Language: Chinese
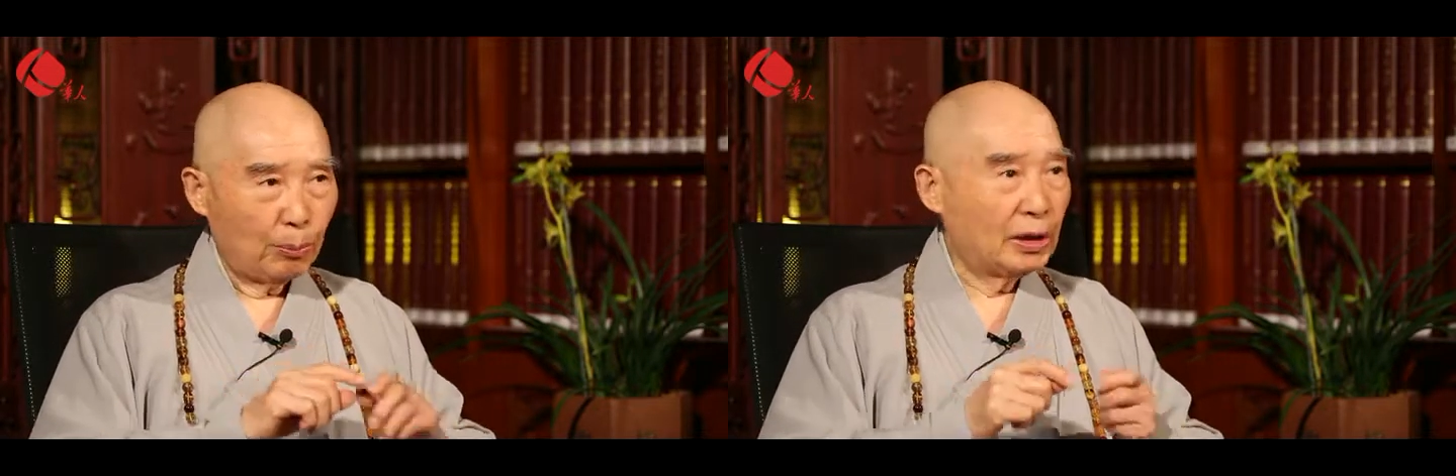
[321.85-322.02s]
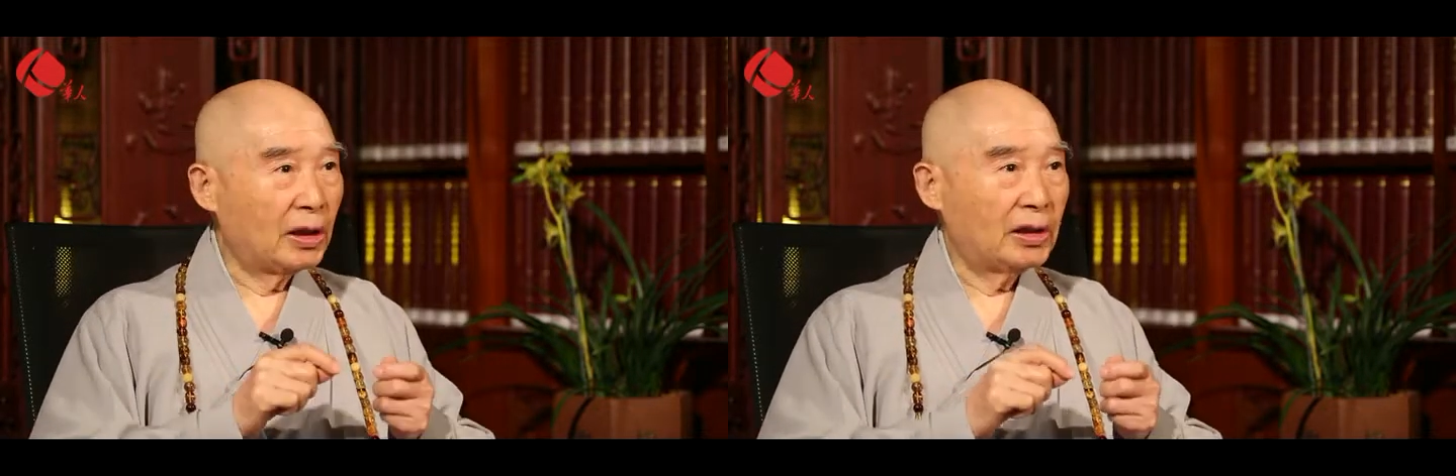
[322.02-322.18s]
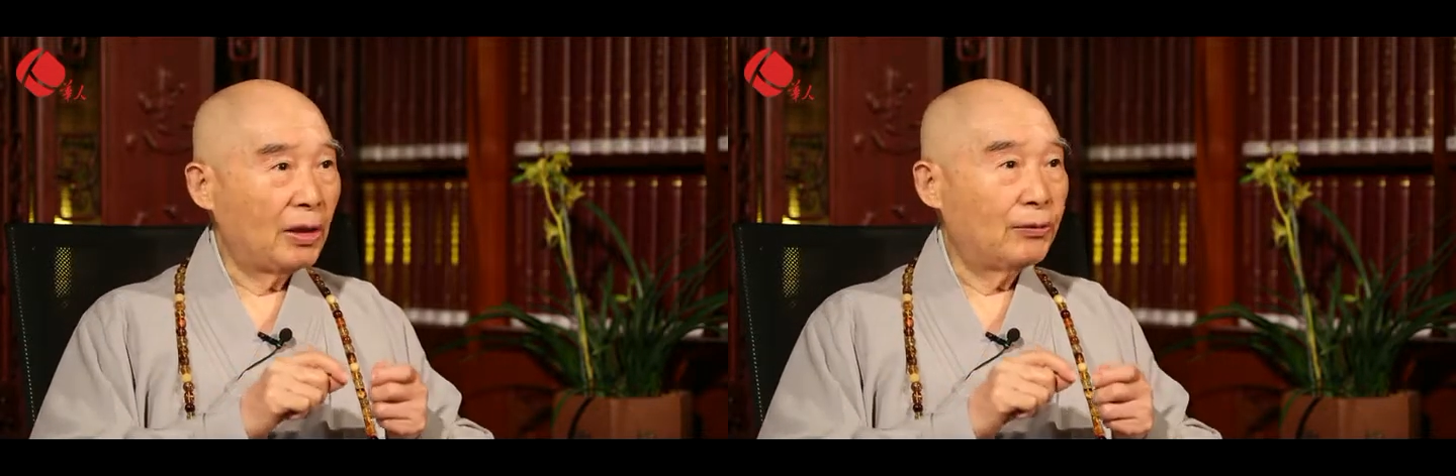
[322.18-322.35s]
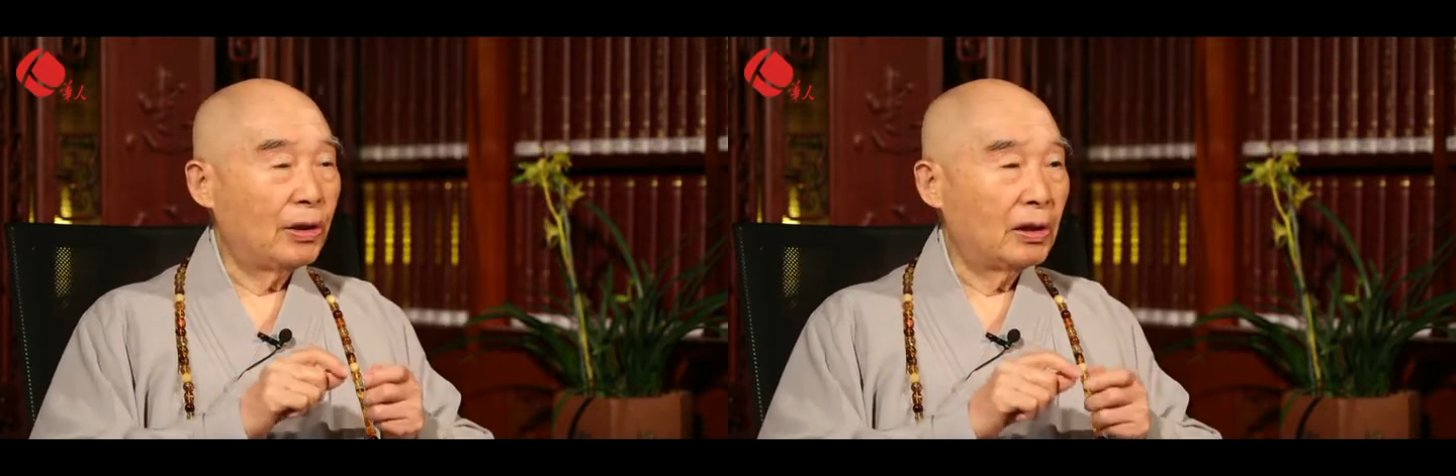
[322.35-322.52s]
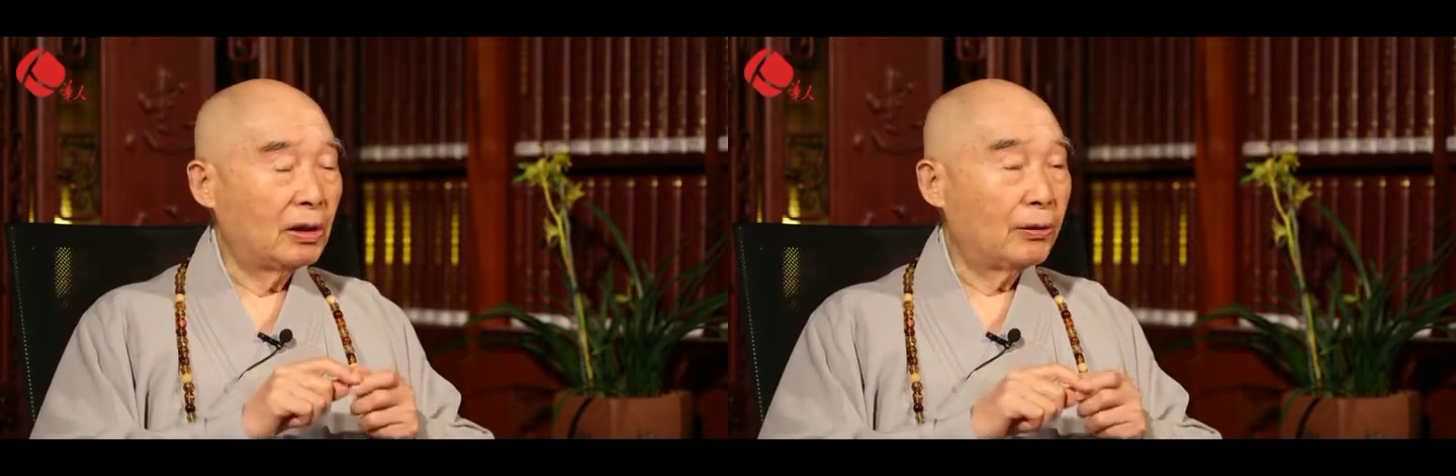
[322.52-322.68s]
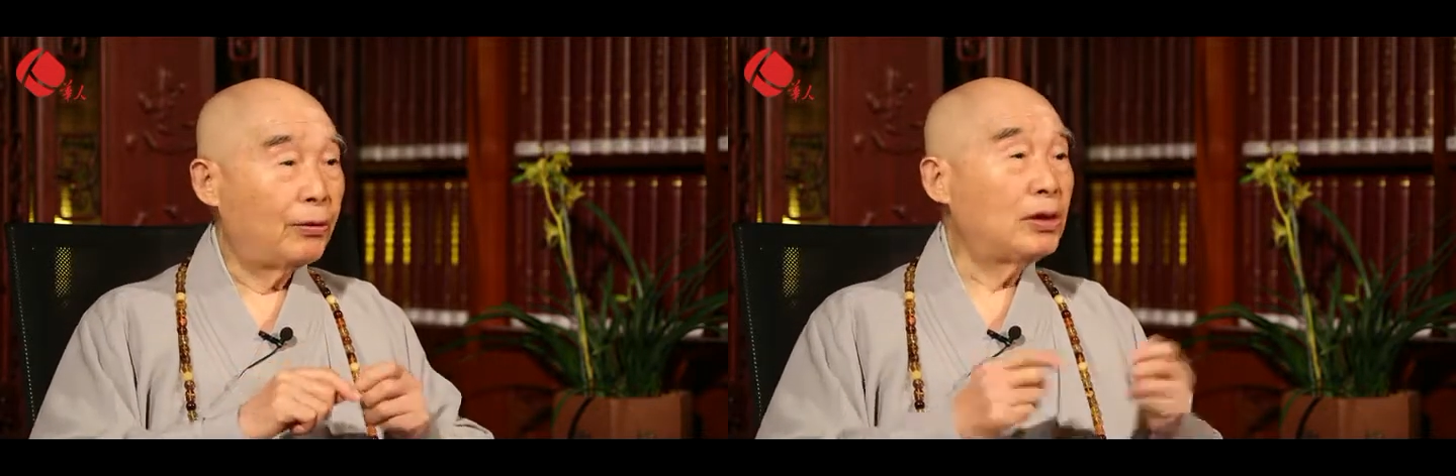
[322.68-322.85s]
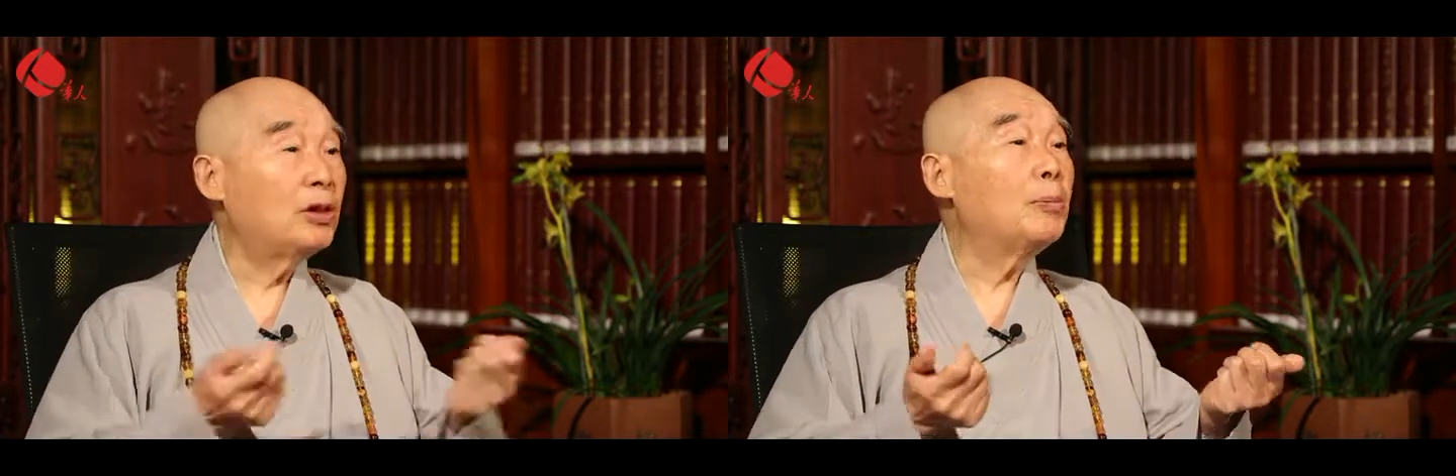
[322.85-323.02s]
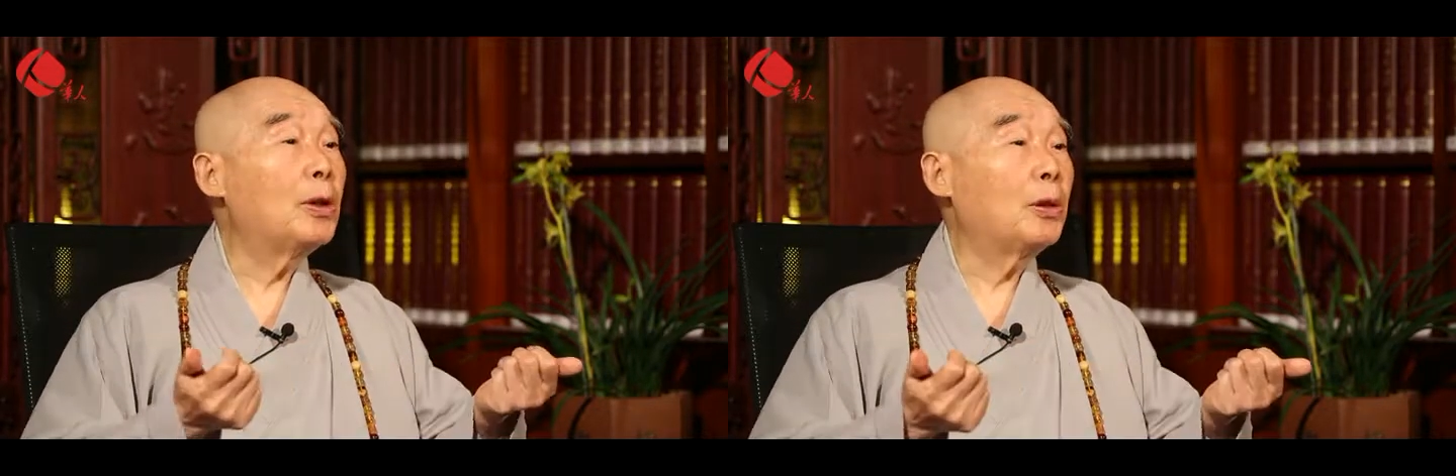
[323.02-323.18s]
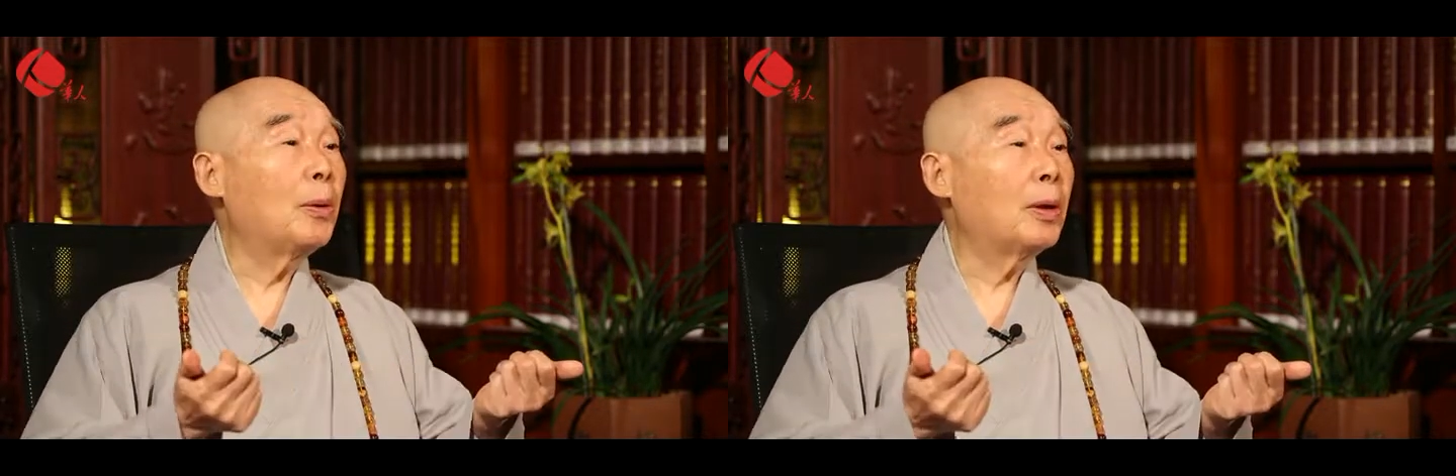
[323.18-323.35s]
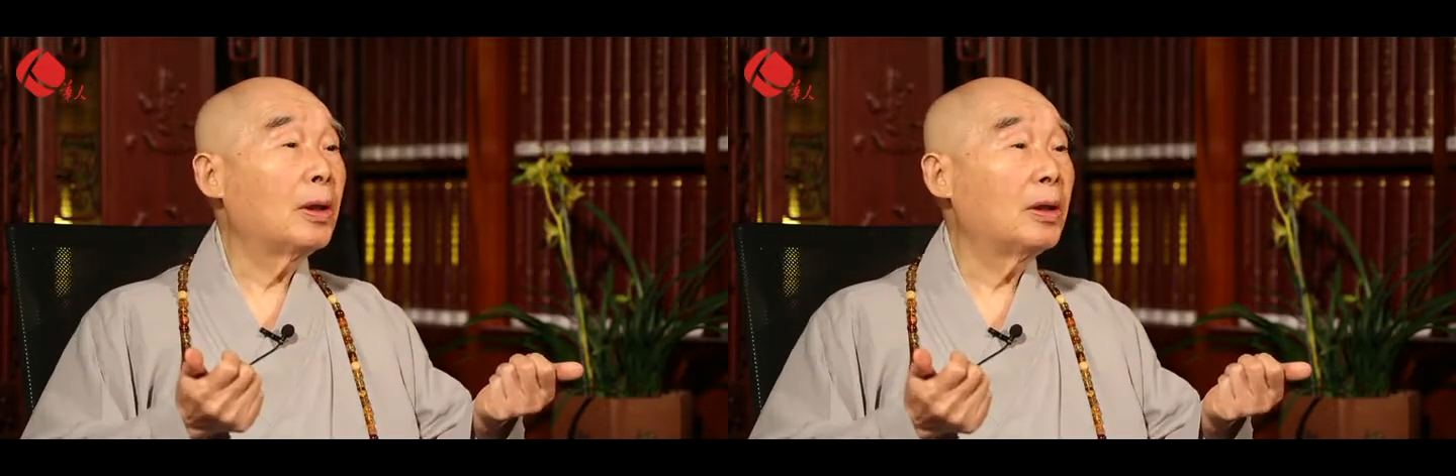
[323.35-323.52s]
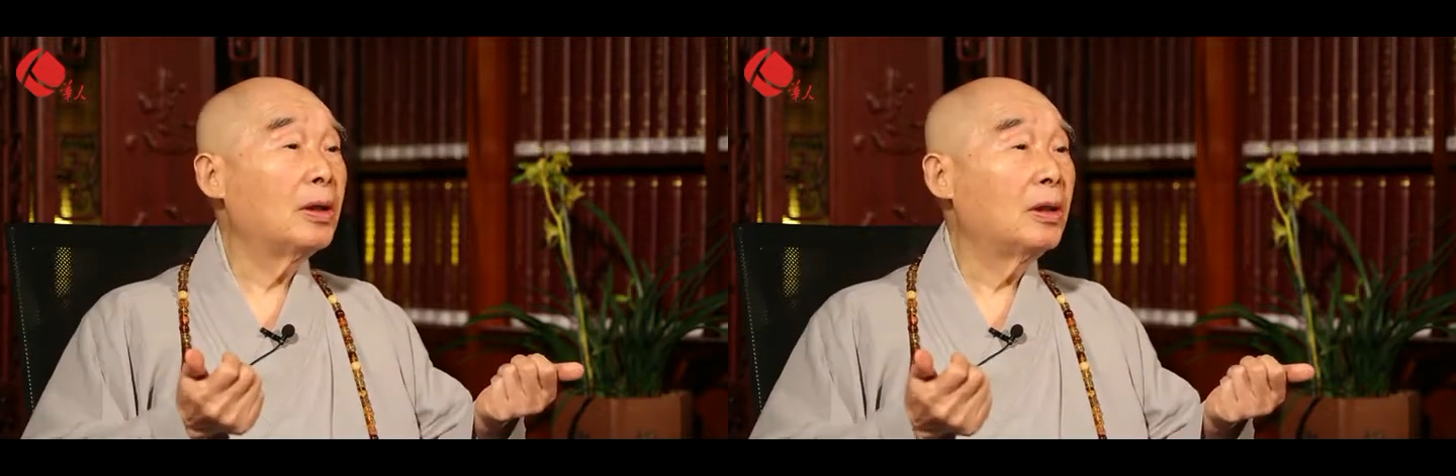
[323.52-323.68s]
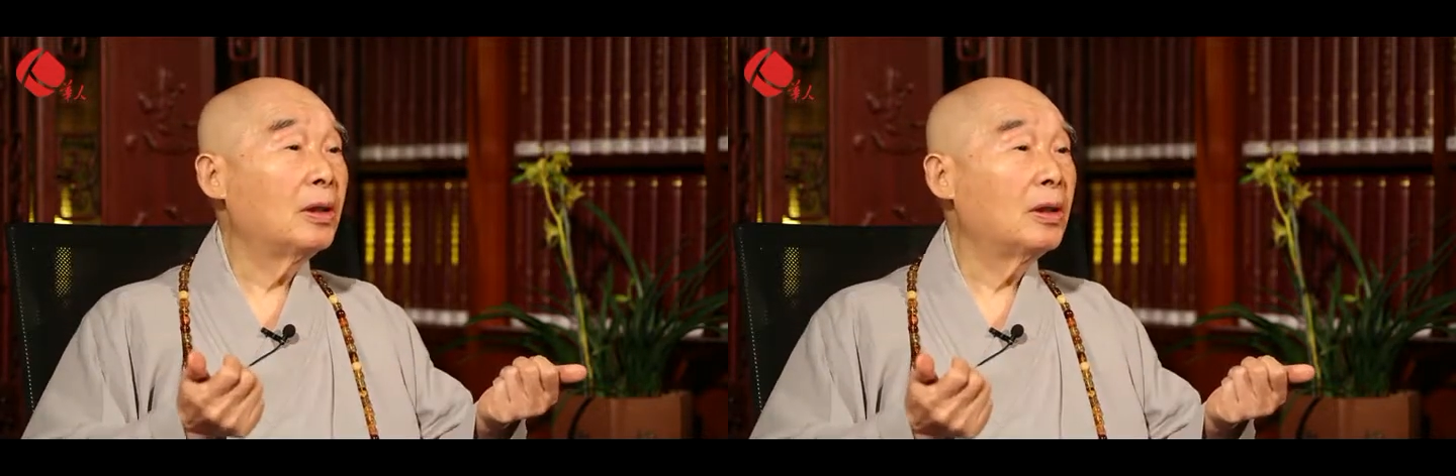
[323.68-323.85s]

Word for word: 不能再分了，分就没有了。